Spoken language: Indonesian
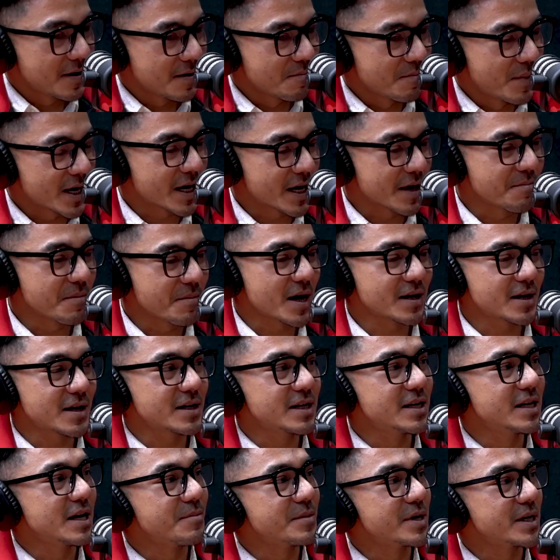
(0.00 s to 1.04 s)
bagaimana
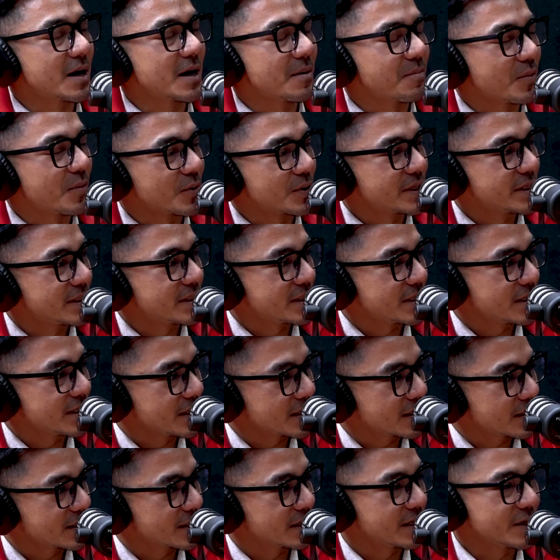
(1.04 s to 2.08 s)
dinamika
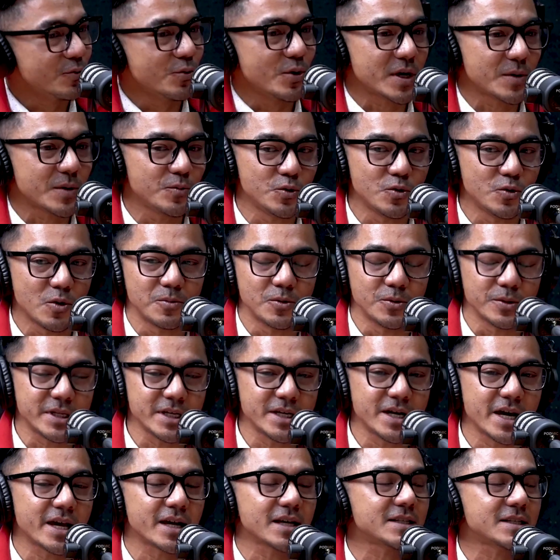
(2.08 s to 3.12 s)
politik di
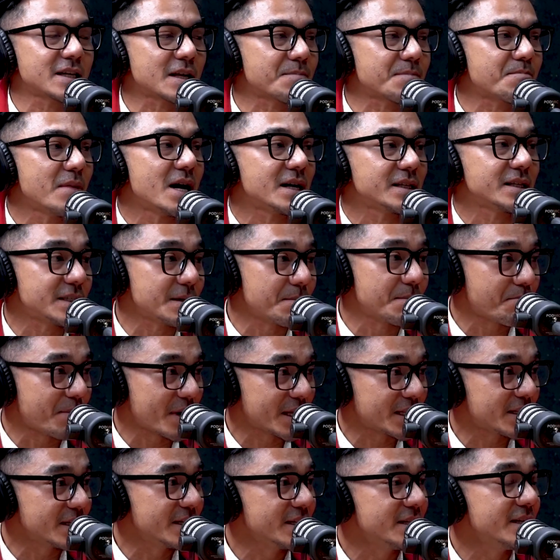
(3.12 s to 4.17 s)
2023 yang serba
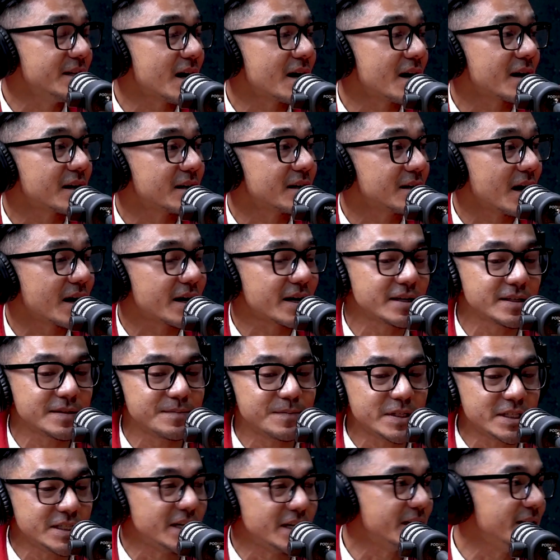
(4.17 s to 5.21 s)
cepat ini akan akan
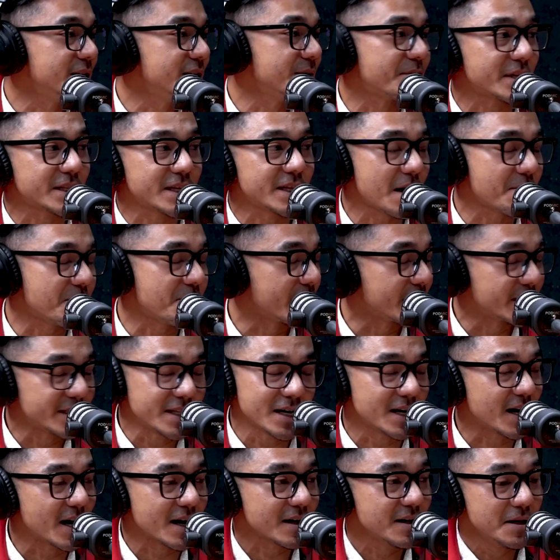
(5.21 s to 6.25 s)
menjadi seperti apa
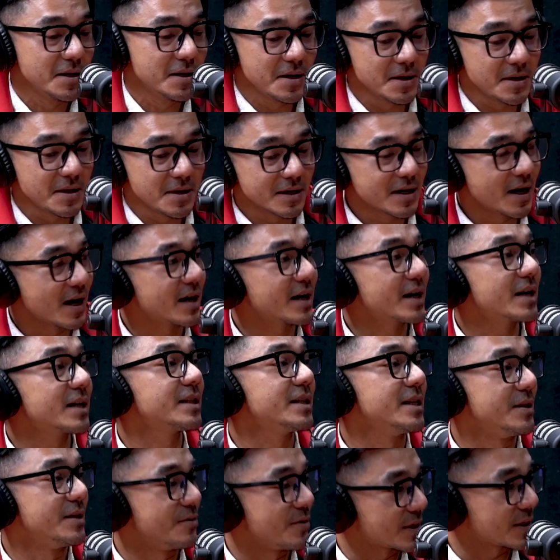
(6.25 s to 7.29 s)
kita nggak Gak
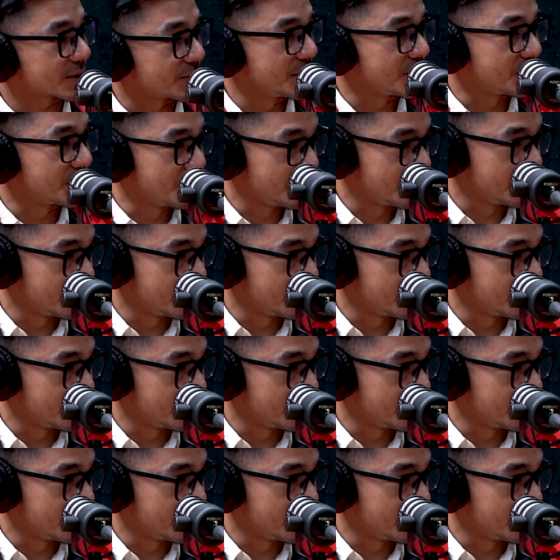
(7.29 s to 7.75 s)
ngerti waktu itu.